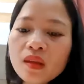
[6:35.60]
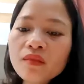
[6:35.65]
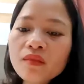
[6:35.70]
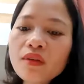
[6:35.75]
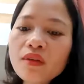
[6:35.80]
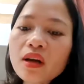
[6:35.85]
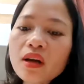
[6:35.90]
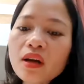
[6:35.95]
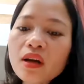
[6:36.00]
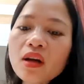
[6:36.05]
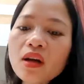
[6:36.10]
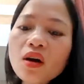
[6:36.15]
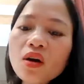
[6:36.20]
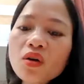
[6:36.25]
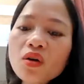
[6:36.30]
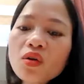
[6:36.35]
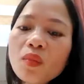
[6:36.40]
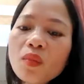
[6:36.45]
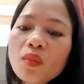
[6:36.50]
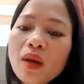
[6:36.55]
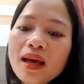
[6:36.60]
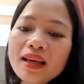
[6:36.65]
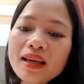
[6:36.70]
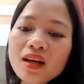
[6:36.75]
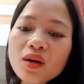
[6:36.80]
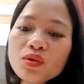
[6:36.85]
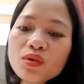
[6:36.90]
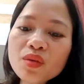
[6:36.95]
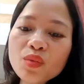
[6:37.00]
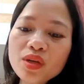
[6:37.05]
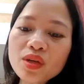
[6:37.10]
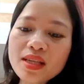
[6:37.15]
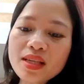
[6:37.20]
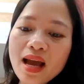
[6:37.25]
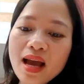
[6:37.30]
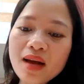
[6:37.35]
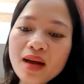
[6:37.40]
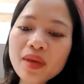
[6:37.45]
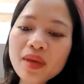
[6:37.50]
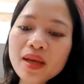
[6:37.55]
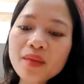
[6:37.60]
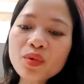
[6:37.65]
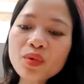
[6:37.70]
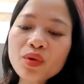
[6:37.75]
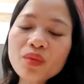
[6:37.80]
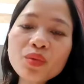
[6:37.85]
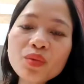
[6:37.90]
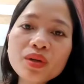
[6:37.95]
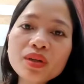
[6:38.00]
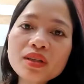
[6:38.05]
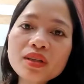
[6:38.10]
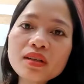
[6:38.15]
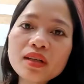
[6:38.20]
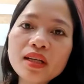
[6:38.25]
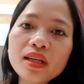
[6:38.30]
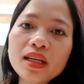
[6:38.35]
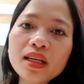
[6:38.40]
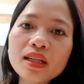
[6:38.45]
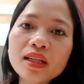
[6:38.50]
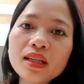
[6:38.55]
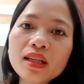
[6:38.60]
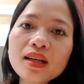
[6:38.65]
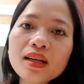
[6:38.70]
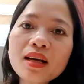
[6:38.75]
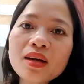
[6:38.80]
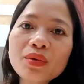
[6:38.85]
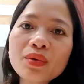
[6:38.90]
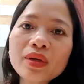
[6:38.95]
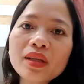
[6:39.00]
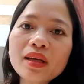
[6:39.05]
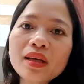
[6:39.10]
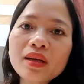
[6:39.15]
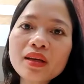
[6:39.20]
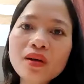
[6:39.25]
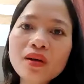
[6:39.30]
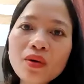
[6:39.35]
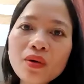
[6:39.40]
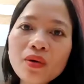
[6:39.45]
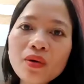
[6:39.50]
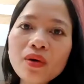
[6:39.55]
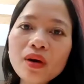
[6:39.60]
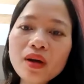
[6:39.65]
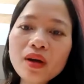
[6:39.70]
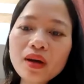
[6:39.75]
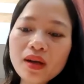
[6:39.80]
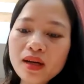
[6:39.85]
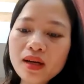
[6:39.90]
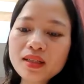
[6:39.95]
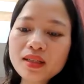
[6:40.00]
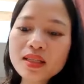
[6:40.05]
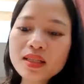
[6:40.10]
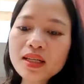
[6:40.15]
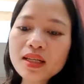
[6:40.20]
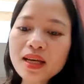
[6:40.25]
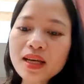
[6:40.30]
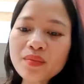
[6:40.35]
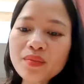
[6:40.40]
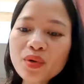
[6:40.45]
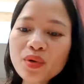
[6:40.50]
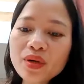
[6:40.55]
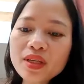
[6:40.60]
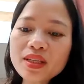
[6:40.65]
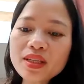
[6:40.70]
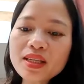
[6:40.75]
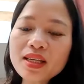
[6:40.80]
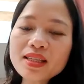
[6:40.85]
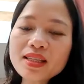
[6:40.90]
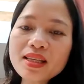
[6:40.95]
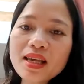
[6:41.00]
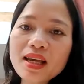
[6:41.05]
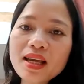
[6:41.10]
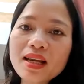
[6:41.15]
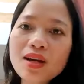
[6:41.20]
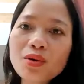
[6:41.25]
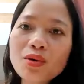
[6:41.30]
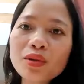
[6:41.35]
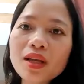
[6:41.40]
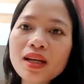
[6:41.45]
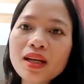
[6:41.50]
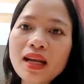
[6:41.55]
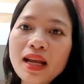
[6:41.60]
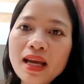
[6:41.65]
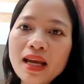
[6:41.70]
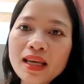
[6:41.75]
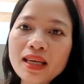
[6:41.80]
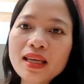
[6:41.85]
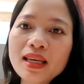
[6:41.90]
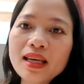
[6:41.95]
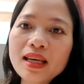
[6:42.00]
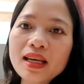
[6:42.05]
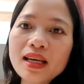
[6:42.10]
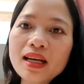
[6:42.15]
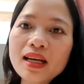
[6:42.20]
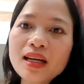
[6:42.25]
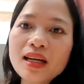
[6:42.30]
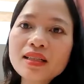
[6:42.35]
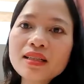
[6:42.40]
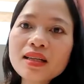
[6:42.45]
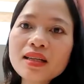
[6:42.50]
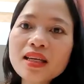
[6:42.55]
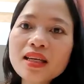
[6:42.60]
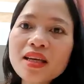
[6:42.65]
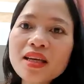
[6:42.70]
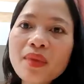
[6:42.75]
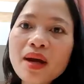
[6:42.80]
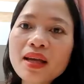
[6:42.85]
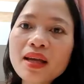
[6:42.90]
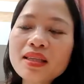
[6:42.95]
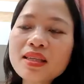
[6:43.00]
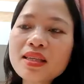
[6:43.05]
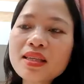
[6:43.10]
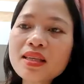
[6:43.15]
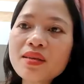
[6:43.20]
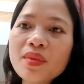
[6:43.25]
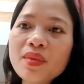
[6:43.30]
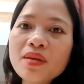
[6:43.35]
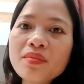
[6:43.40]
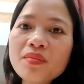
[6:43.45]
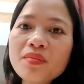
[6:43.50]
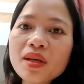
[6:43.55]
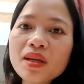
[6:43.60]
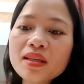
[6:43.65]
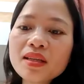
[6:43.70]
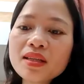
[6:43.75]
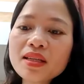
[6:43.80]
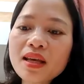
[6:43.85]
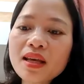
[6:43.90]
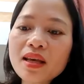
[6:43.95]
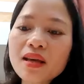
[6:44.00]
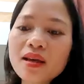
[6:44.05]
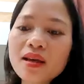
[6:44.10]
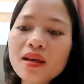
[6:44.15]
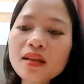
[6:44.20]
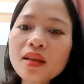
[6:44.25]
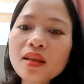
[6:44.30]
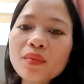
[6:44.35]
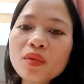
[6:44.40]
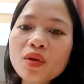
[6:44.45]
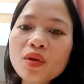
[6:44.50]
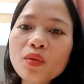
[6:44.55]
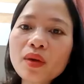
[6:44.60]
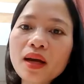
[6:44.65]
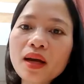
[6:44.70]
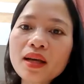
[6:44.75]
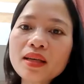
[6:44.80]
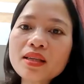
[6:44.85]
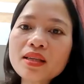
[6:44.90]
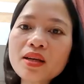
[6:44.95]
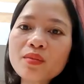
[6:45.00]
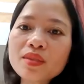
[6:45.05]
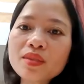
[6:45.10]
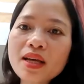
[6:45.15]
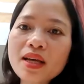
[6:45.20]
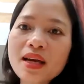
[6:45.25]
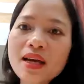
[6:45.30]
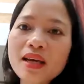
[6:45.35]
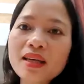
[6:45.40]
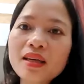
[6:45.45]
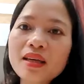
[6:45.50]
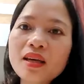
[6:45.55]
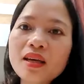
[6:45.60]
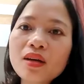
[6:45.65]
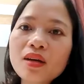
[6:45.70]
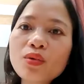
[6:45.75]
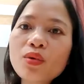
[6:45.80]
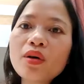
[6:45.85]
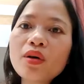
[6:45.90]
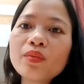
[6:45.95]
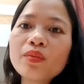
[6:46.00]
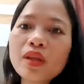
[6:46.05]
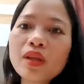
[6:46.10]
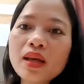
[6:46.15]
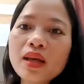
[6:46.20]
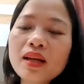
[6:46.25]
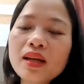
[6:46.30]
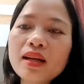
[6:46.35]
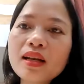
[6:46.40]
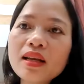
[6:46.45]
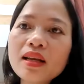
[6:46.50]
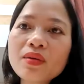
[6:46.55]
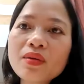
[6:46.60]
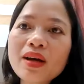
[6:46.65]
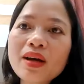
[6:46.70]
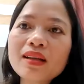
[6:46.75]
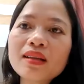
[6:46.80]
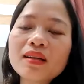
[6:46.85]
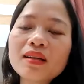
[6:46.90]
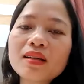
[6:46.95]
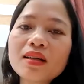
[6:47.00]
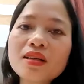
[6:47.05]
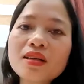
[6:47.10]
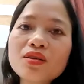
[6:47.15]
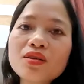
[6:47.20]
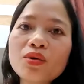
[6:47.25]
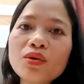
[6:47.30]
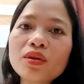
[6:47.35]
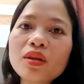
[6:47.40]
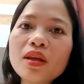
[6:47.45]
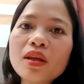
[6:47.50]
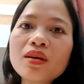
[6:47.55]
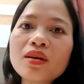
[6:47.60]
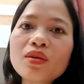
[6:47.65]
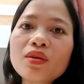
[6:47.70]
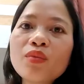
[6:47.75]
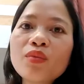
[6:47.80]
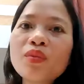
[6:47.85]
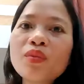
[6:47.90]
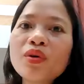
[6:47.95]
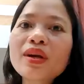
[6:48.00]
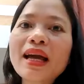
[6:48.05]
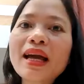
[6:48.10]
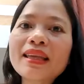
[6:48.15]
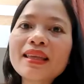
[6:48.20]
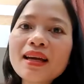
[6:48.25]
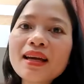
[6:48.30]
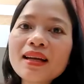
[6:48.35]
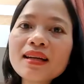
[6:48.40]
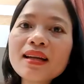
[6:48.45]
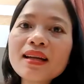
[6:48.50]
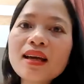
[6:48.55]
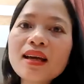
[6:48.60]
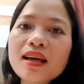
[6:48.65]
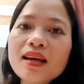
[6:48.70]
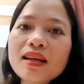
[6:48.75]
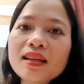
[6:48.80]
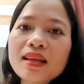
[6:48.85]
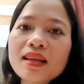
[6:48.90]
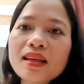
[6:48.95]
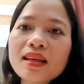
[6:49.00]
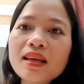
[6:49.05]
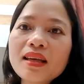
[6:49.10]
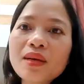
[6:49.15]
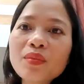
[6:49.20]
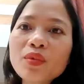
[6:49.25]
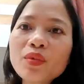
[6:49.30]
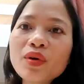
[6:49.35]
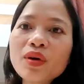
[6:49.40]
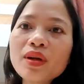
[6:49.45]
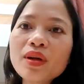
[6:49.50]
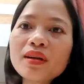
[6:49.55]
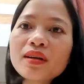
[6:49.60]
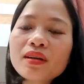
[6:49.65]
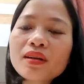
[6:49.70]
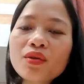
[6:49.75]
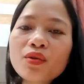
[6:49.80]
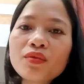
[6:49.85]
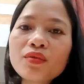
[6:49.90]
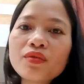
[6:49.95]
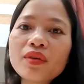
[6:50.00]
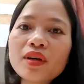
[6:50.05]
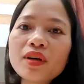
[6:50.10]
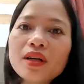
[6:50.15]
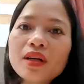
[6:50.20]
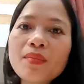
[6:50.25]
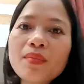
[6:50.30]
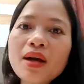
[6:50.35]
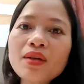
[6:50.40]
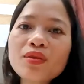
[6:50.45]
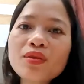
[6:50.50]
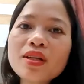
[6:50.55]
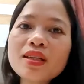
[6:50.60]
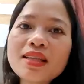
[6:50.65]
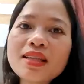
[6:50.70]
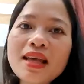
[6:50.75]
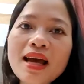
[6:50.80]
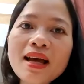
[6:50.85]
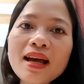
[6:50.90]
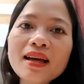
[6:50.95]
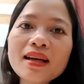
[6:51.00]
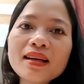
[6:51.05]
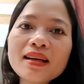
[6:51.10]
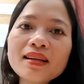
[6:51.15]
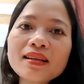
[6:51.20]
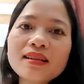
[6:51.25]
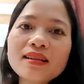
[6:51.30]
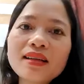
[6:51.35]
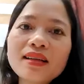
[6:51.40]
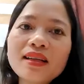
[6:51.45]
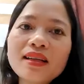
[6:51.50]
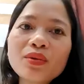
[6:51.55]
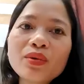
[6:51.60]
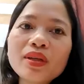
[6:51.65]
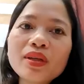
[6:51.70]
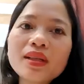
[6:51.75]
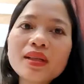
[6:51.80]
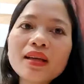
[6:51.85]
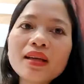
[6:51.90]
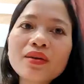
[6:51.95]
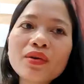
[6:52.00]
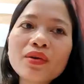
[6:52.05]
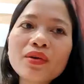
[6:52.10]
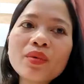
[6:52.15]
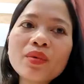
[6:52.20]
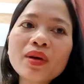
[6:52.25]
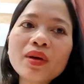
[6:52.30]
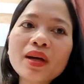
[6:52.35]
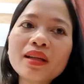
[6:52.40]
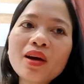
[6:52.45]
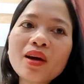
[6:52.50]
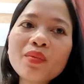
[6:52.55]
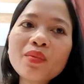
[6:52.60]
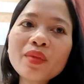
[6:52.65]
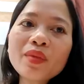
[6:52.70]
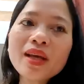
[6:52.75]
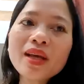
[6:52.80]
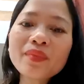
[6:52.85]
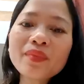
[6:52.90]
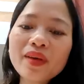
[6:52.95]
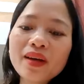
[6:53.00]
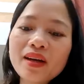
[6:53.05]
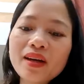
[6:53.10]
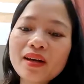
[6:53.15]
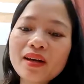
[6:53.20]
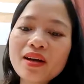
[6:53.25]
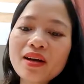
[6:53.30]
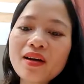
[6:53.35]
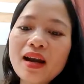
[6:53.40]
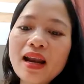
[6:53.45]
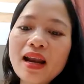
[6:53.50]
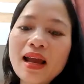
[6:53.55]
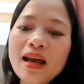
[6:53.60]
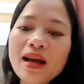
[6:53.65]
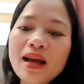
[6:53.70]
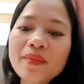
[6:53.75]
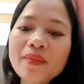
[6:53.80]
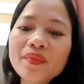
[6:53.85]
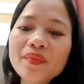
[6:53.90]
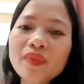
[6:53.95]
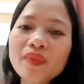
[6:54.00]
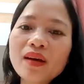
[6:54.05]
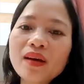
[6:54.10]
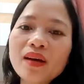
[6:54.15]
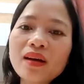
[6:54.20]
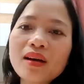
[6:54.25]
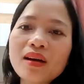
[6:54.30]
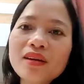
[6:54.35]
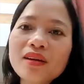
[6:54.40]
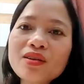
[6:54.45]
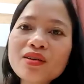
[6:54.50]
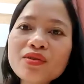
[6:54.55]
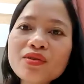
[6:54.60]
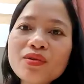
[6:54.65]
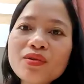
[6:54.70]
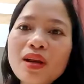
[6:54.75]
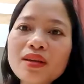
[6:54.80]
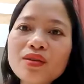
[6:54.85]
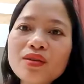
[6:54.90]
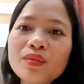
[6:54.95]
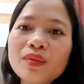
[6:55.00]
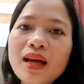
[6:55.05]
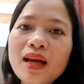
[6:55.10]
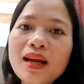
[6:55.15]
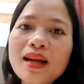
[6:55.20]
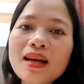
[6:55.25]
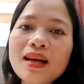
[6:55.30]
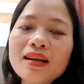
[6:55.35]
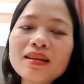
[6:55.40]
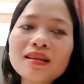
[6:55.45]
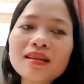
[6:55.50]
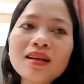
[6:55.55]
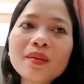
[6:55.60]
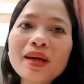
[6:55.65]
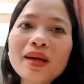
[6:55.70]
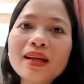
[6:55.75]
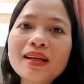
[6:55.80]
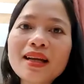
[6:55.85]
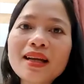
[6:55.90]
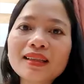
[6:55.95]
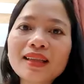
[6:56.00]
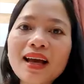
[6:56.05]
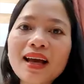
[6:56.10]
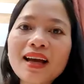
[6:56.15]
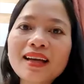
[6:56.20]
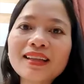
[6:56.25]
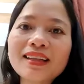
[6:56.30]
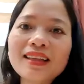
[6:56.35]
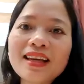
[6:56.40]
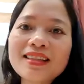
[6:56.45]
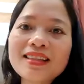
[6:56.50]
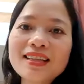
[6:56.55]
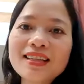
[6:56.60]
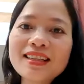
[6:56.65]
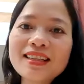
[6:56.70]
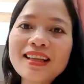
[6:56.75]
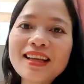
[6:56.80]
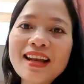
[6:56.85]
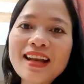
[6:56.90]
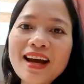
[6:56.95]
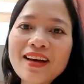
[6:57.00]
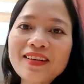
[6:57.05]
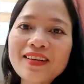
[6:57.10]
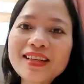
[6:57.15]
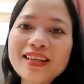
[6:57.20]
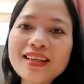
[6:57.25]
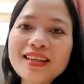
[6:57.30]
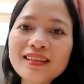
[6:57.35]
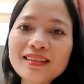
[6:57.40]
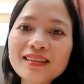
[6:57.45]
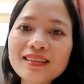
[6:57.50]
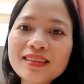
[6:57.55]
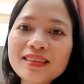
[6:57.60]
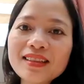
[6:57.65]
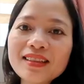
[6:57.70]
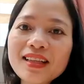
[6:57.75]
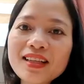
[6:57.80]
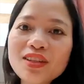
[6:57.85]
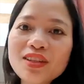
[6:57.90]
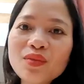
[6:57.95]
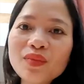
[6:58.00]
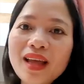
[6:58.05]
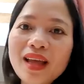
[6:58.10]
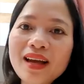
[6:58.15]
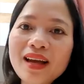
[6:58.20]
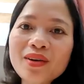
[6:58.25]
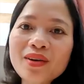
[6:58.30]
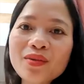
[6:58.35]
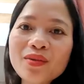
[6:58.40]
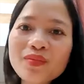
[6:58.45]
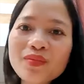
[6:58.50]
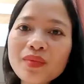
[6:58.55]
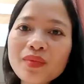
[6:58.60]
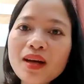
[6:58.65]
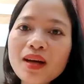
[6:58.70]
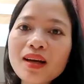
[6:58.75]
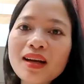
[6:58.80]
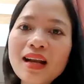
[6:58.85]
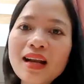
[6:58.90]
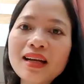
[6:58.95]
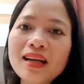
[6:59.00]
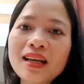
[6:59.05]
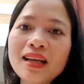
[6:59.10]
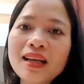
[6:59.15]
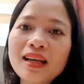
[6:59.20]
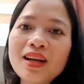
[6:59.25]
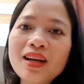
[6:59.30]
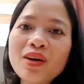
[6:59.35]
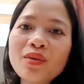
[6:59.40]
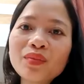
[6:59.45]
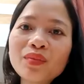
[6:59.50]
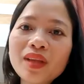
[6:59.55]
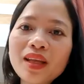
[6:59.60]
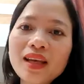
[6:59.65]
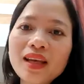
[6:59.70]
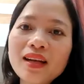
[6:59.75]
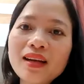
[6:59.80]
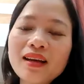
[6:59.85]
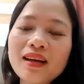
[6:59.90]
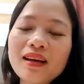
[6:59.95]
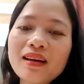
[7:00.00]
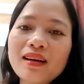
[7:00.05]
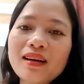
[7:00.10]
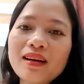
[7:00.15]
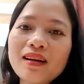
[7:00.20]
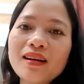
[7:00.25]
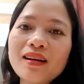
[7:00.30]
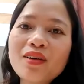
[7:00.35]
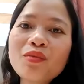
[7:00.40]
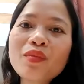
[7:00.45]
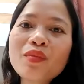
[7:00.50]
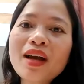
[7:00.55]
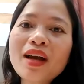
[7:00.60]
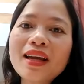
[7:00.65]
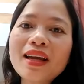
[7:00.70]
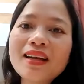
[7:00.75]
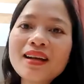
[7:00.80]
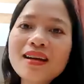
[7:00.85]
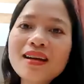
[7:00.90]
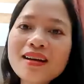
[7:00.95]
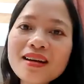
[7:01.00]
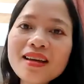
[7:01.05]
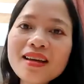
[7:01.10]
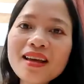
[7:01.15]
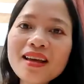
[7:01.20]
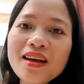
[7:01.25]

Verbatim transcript: và đó cũng là cái câu chuyện buổi sáng mà em quyên muốn gửi đến tất cả quý thầy cô ở trên cái buổi chia sẻ đầu tiên này à, trước khi mà chị bình minh sẽ tiếp tục cái dòng chảy của đồng tiền liên quan tới cái số tiền của mỗi cá nhân thì em quyên cùng với ba chuyên gia gửi đến quý thầy cô một cái thông điệp đó là à, cho dù là chúng ta đang ở trong cái trạng thái tài chính như thế nào đi chăng nữa thì chúng ta cũng đặt để đồng tiền ở đúng cái nơi